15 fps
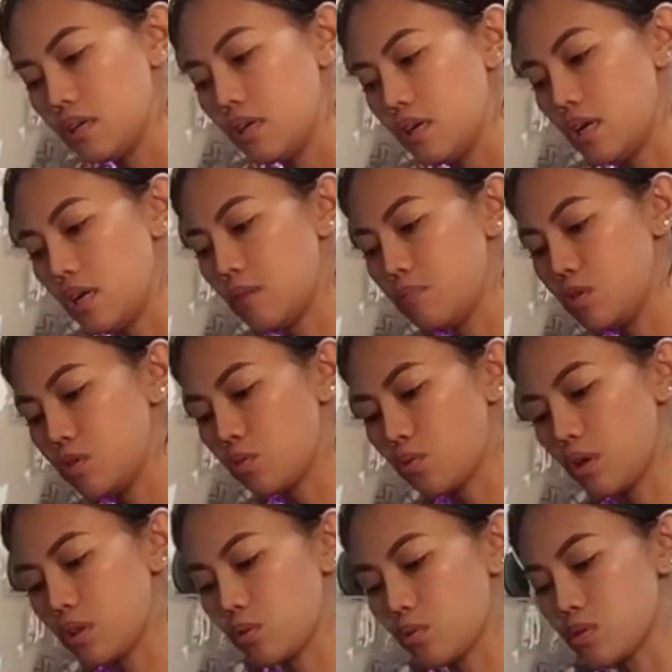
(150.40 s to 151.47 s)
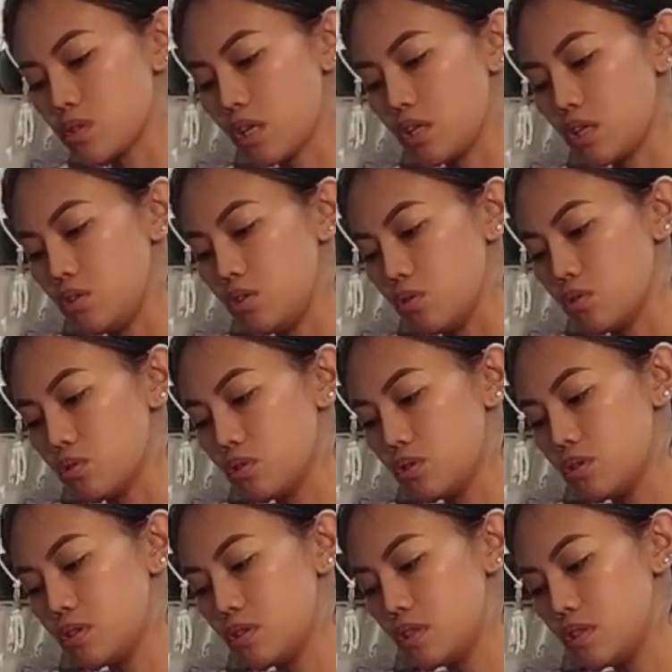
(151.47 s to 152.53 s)
alam niyo kwento ko sa inyo
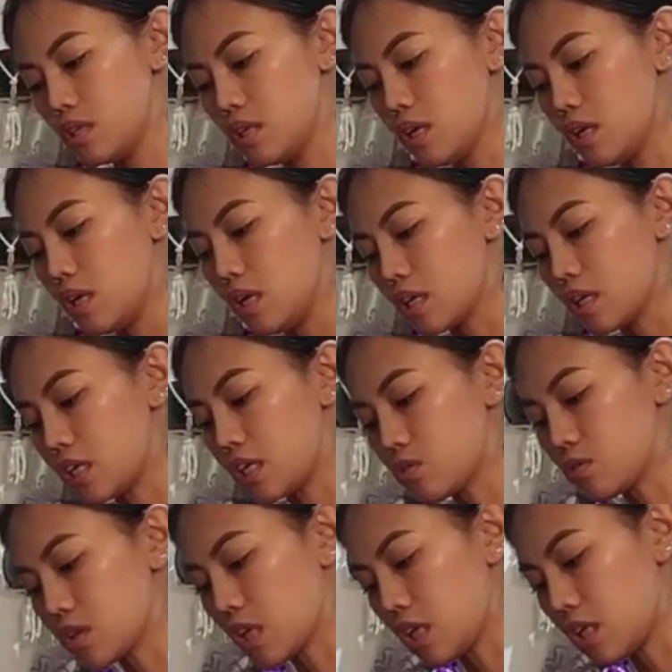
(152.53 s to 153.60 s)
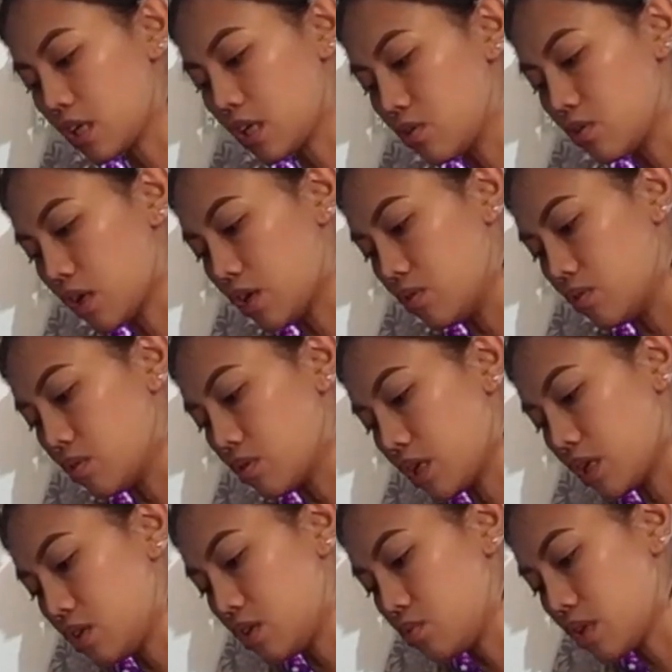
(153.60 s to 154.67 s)
ganito talaga yung ano,
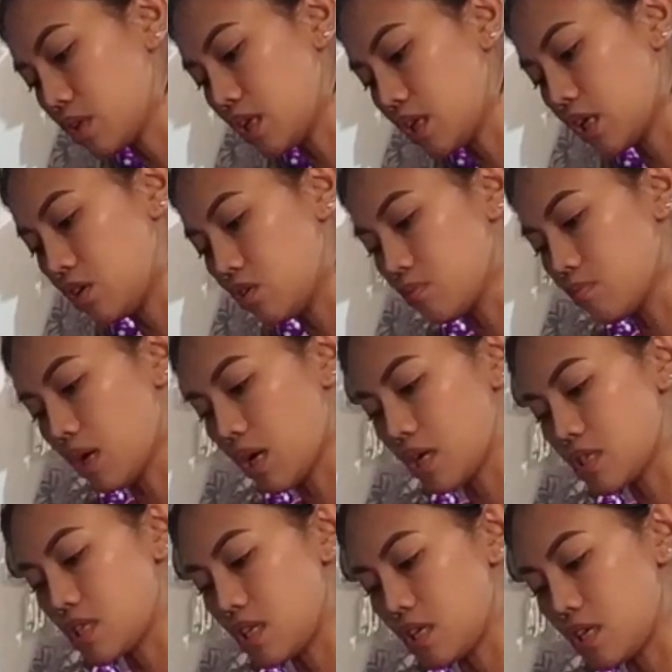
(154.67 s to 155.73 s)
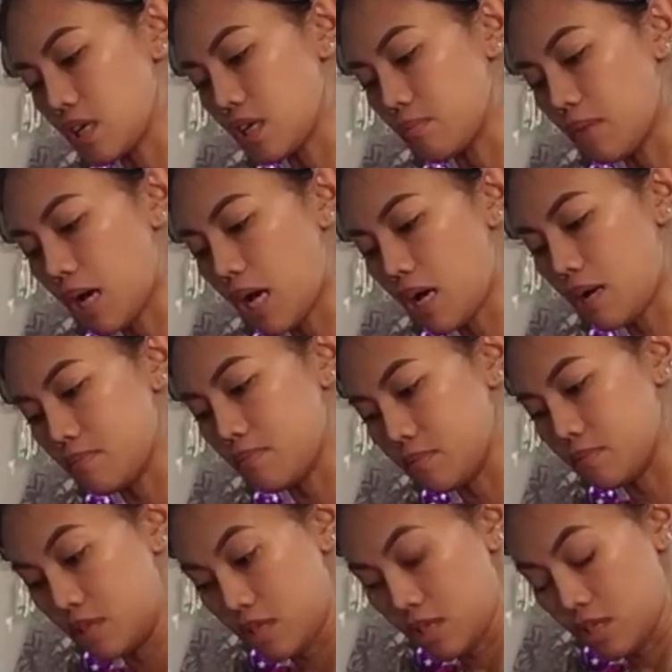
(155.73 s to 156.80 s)
ganito talaga yung mga single mom.
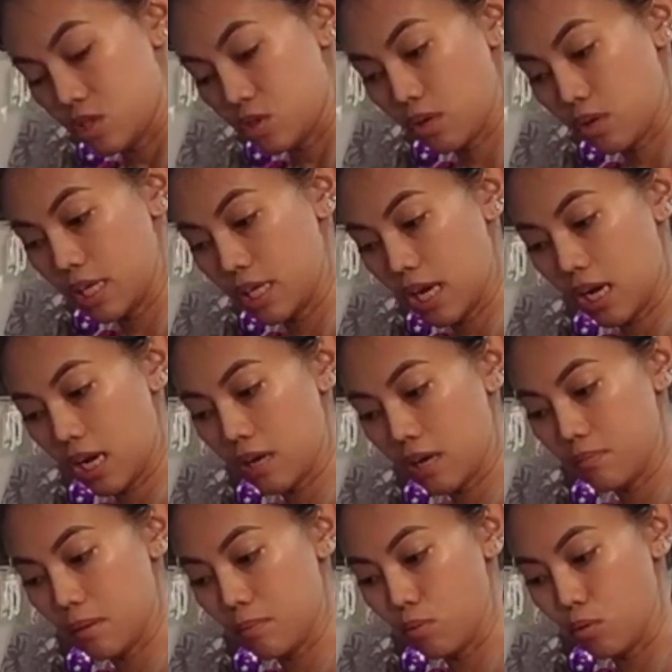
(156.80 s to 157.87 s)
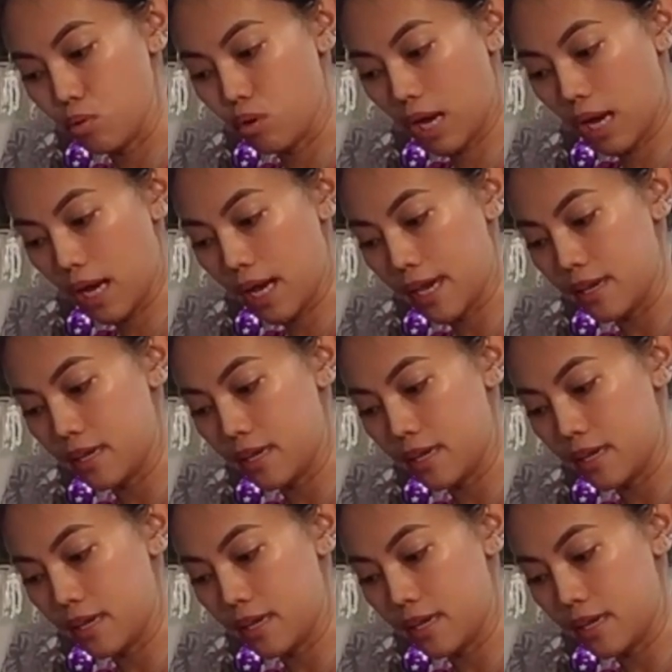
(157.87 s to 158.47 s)
So, kailangan mabuhay.